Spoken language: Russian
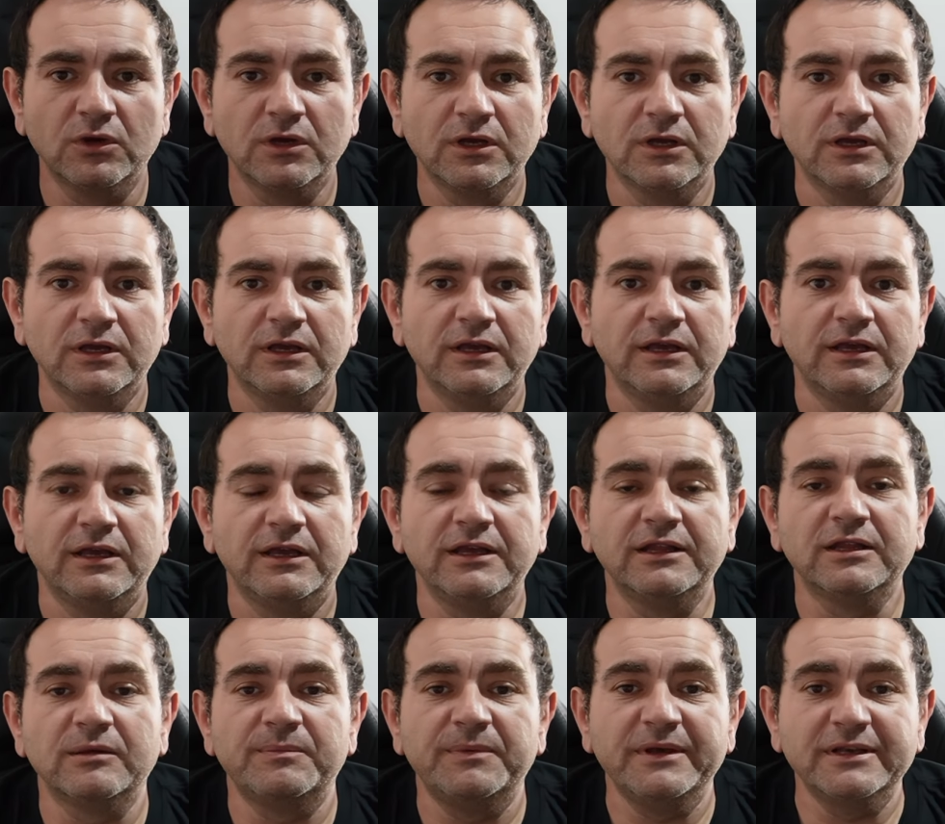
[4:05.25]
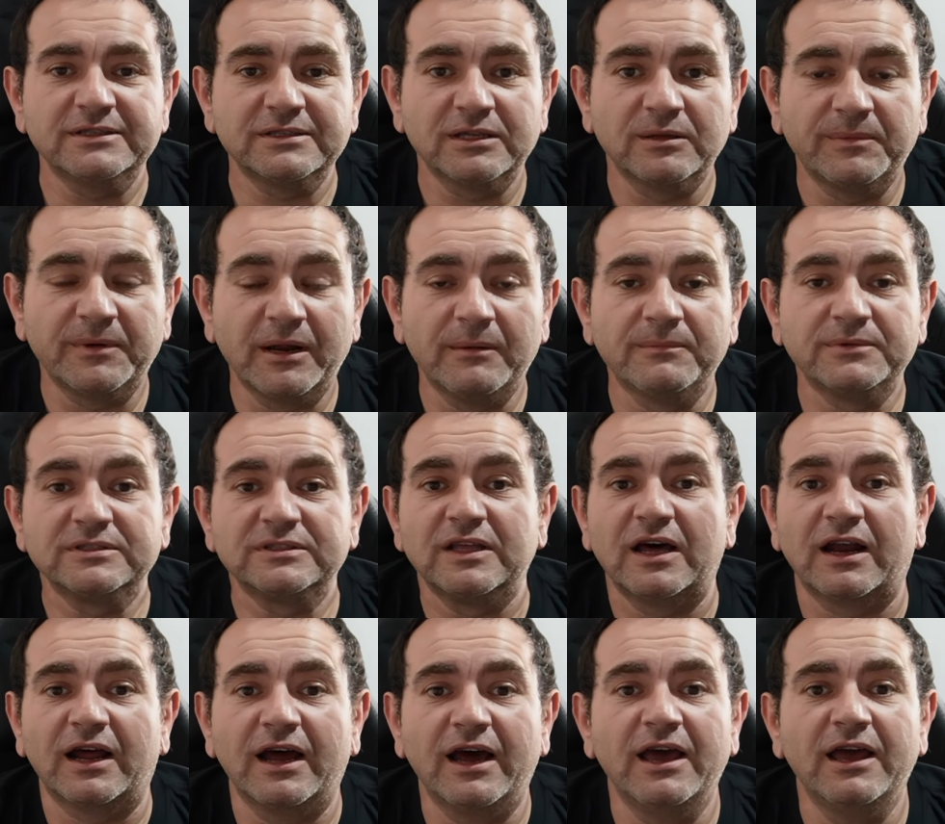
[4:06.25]
С и написано прям
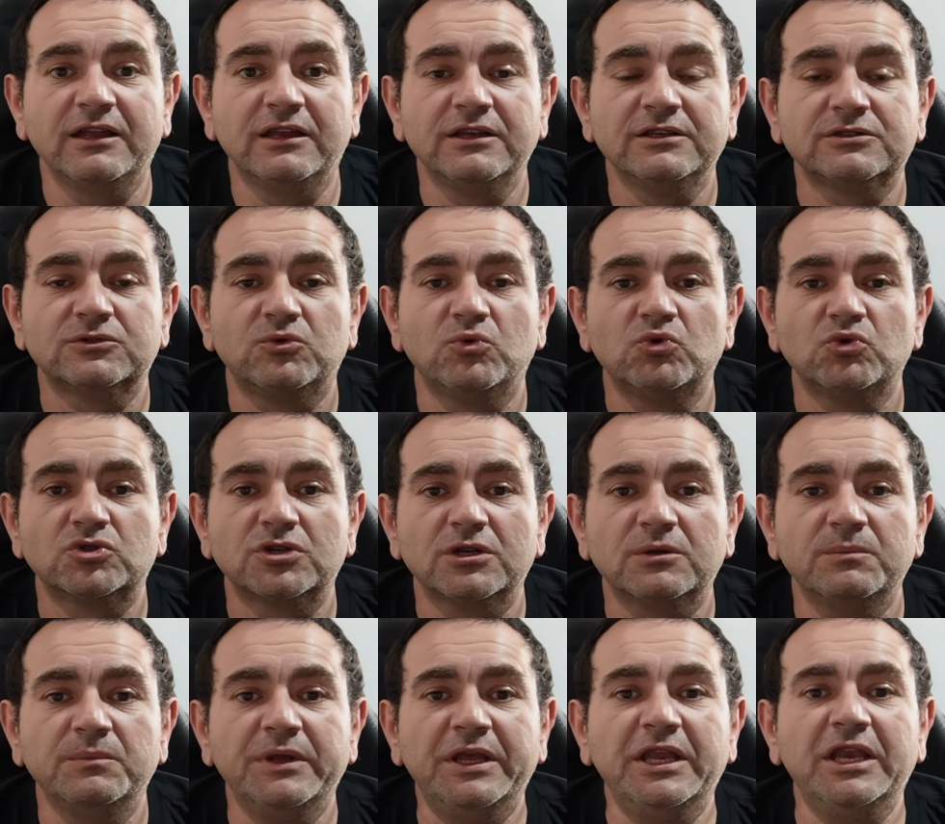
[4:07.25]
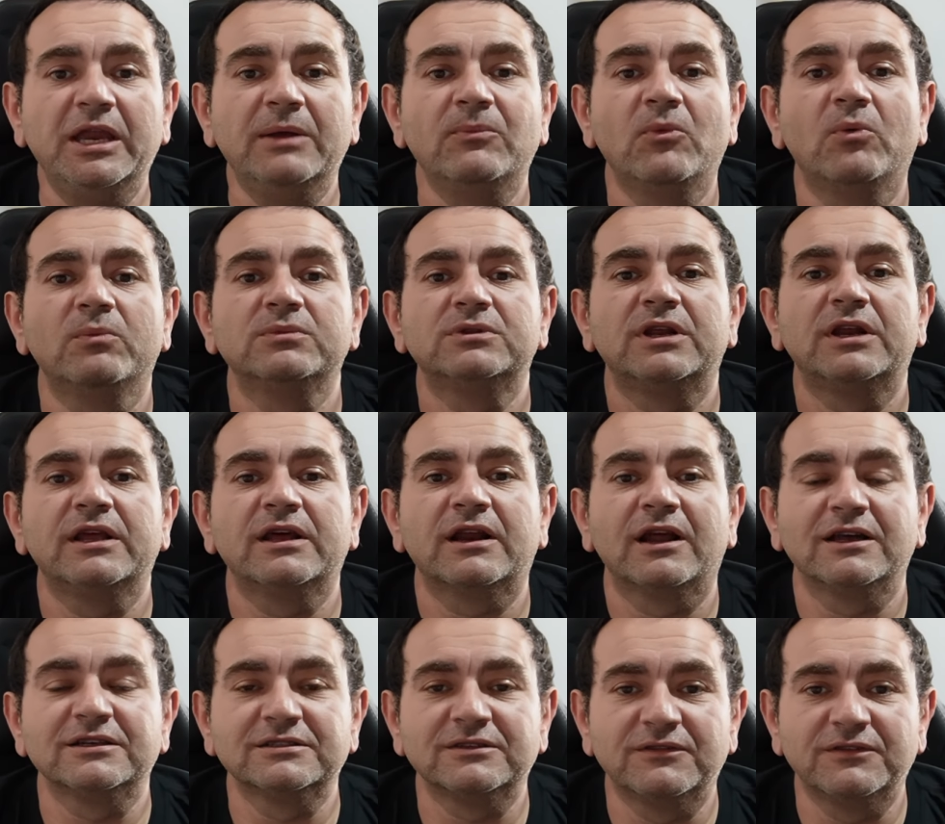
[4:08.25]
старайтесь кушать минимум три
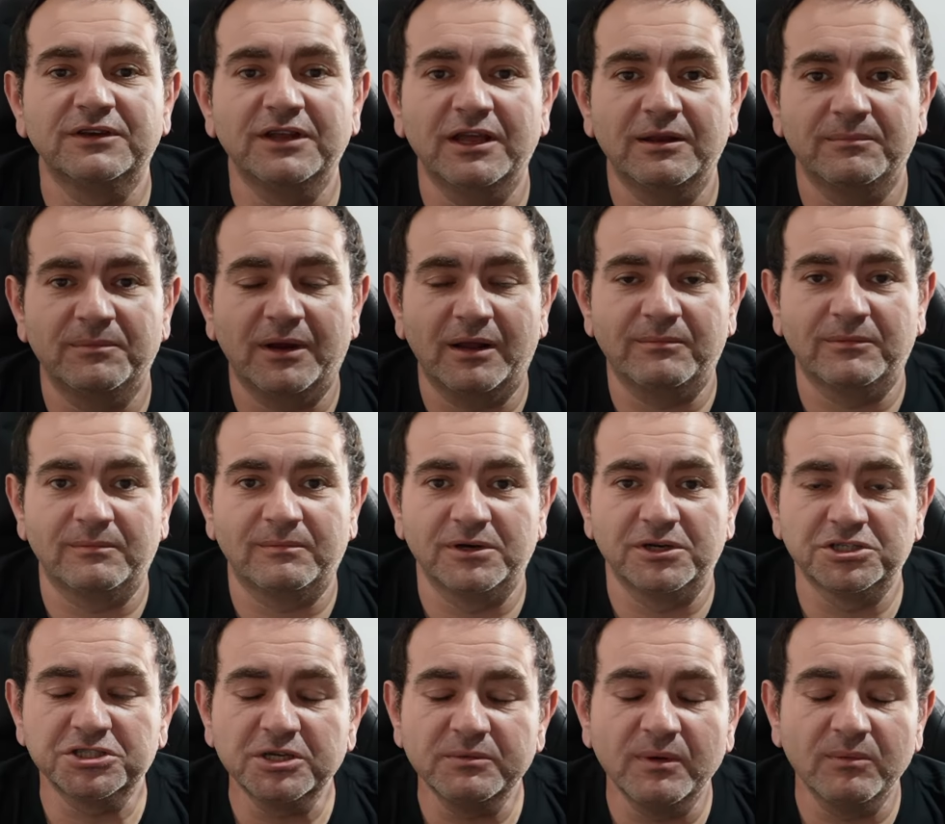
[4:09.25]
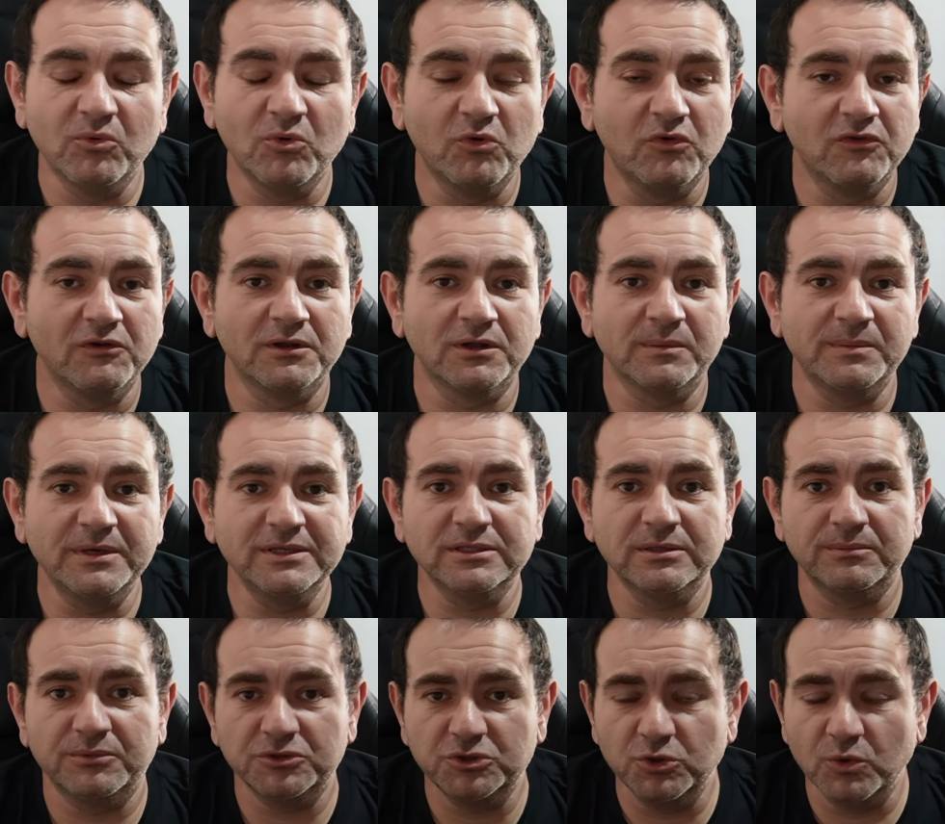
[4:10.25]
раза в день. Прямо большими буквами
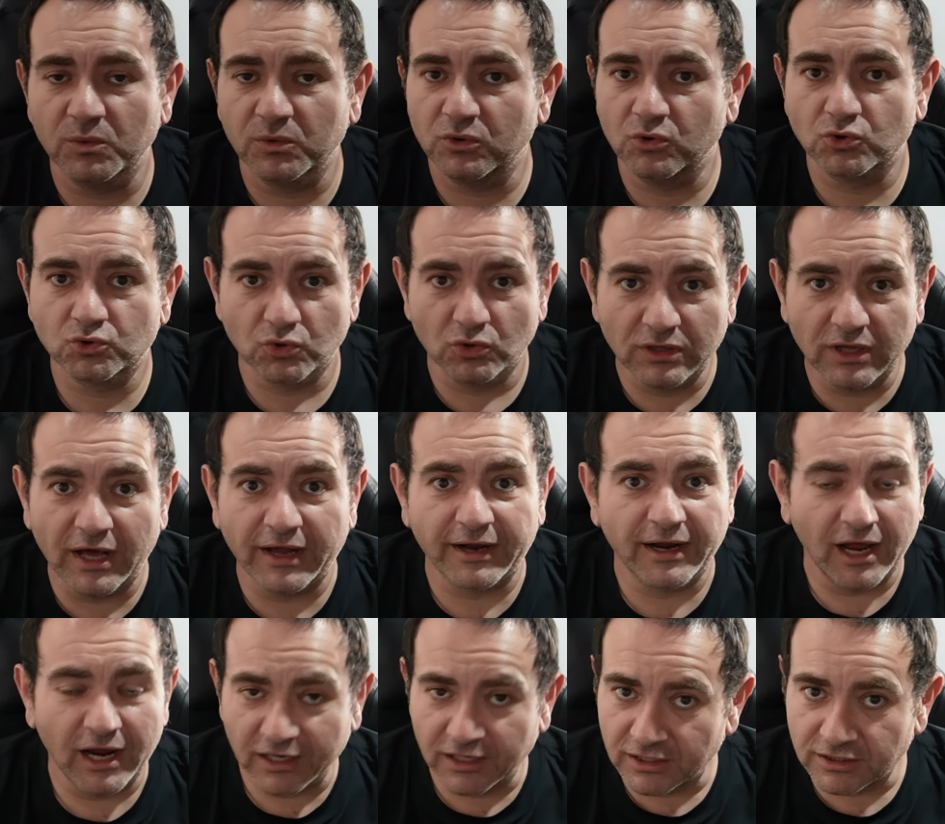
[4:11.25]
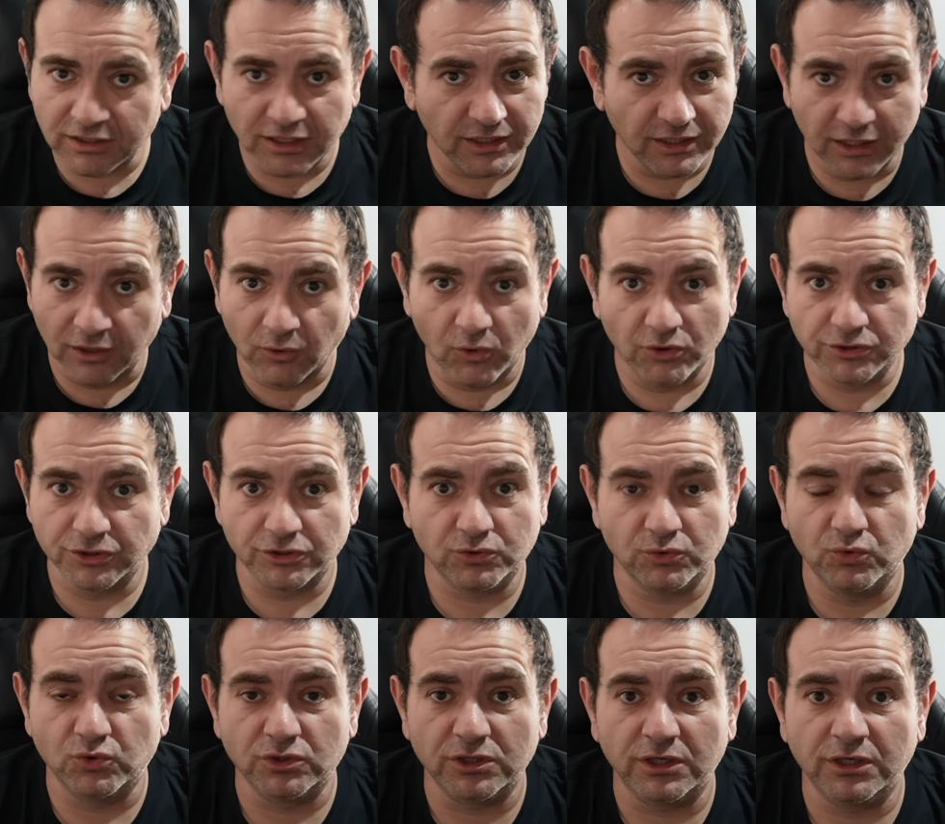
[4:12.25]
написано. Почему? Потому что да, реально ты не хочешь
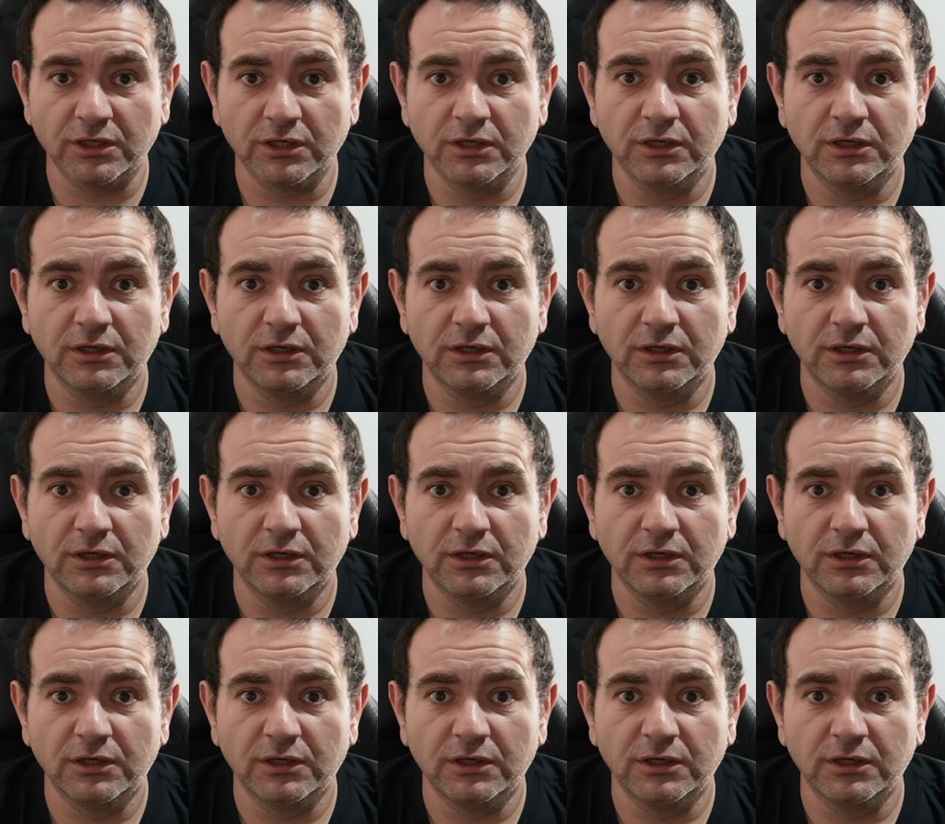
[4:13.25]
кушать.